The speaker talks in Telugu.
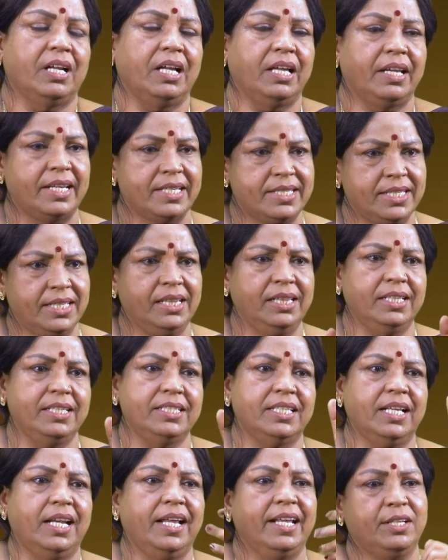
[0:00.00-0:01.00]
ఆ రసీదులు
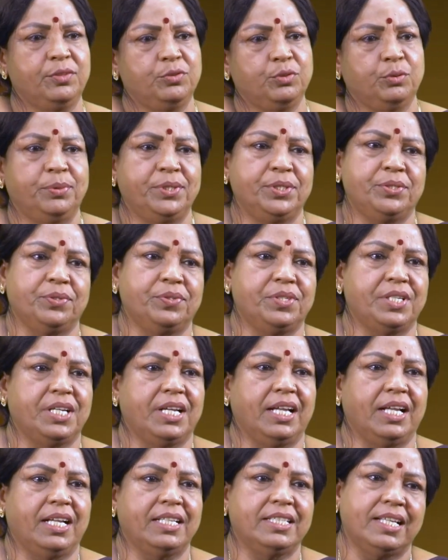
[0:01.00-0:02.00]
తీసుకెళ్ళి ఆయనకు
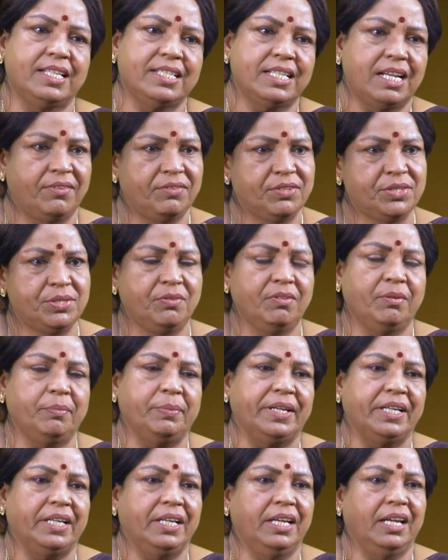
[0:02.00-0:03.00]
చూపించొచ్చా అసలు అసలు అవసరమా
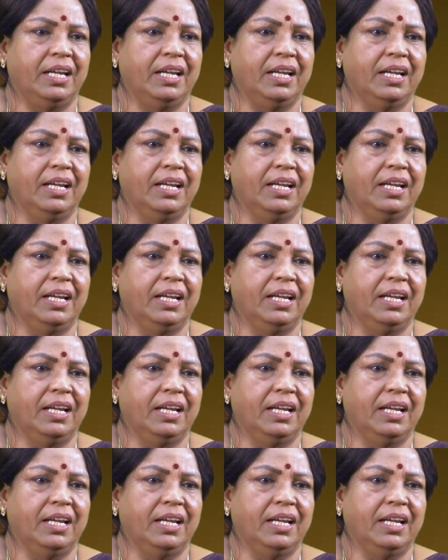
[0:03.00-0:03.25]
మనకి